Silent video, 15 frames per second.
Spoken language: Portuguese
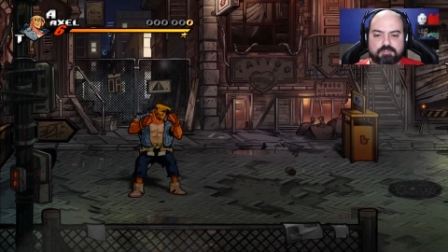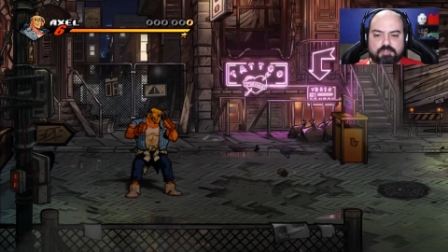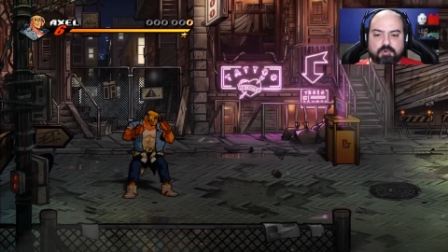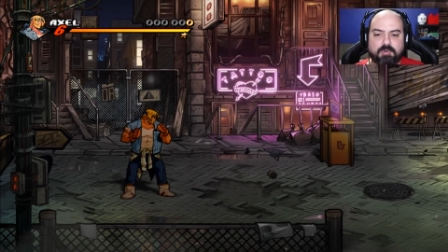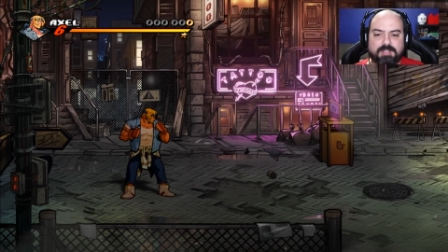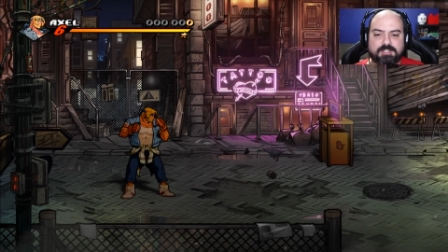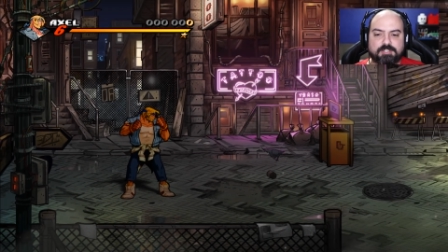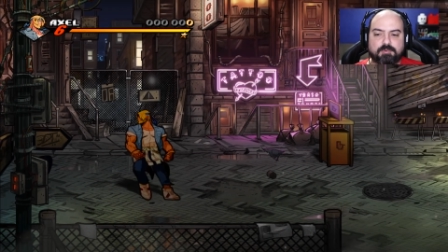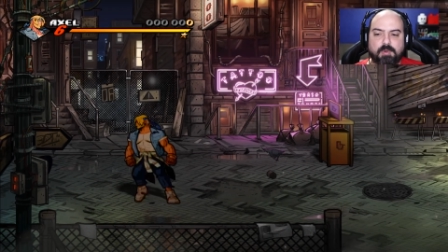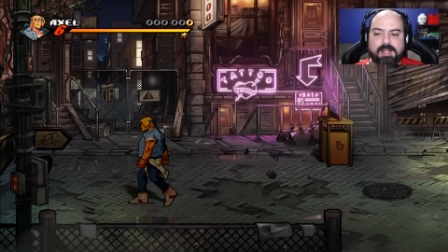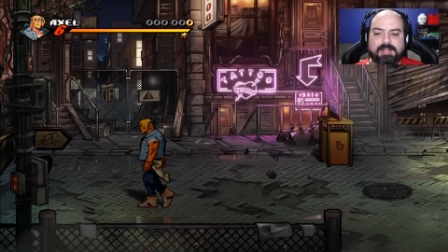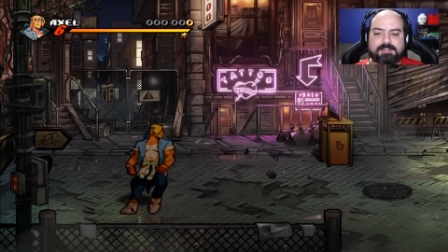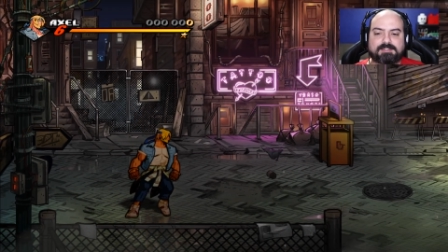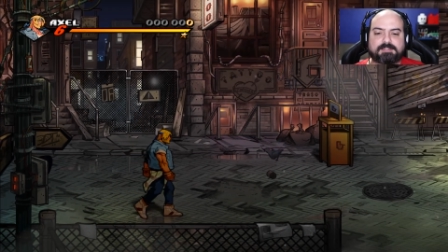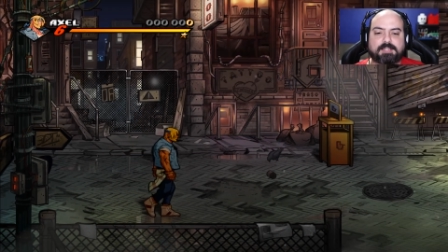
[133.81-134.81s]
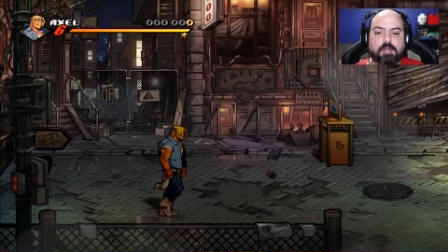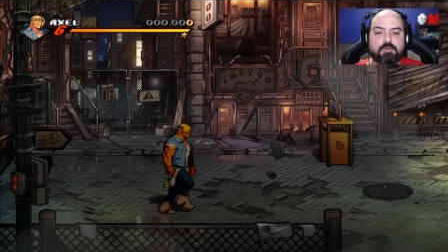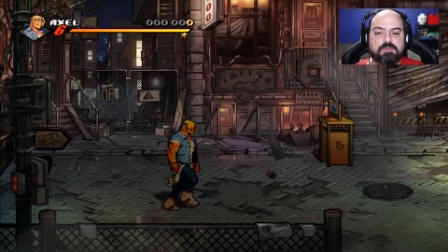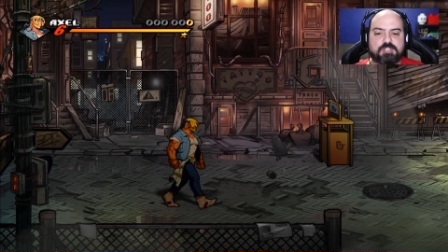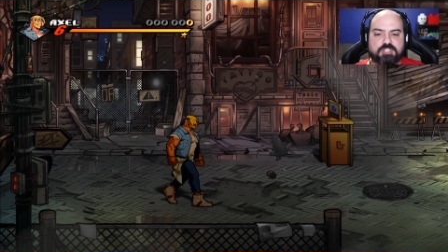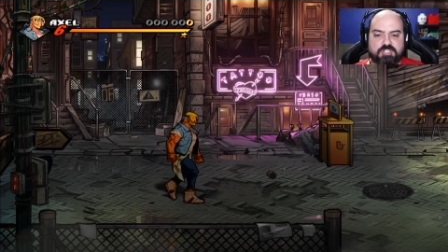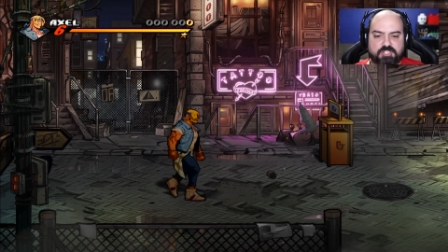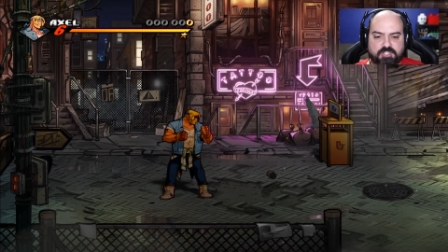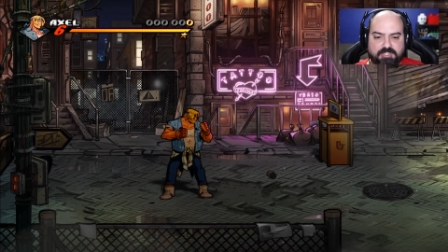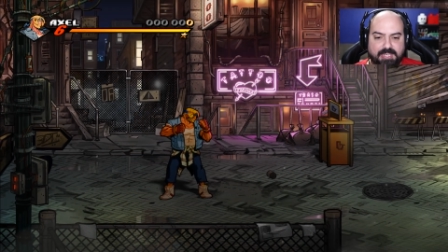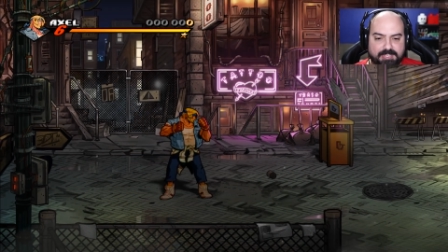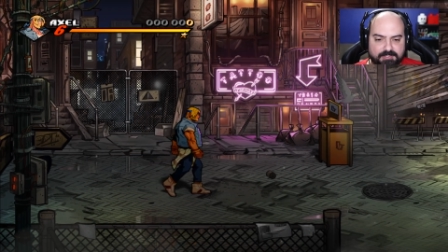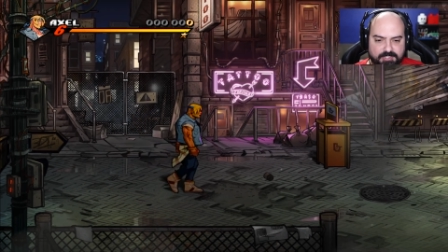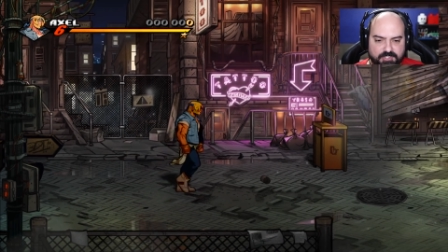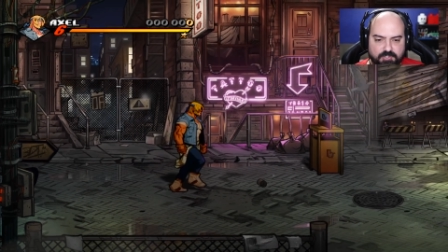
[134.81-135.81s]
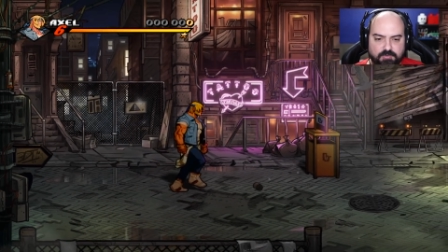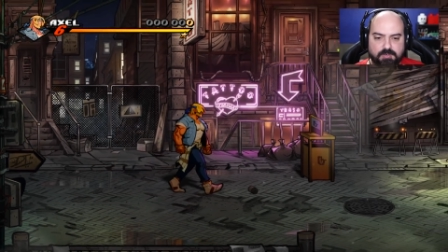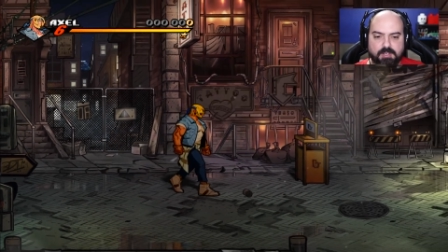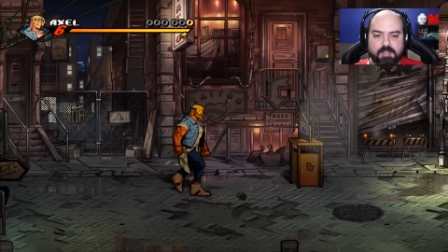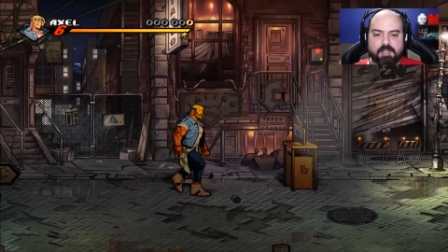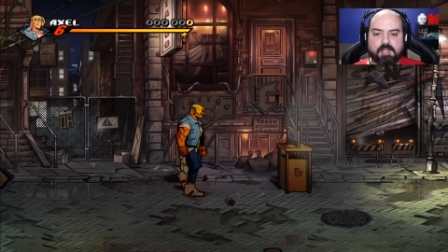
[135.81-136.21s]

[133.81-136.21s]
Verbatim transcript: O jogo ele não é tão extenso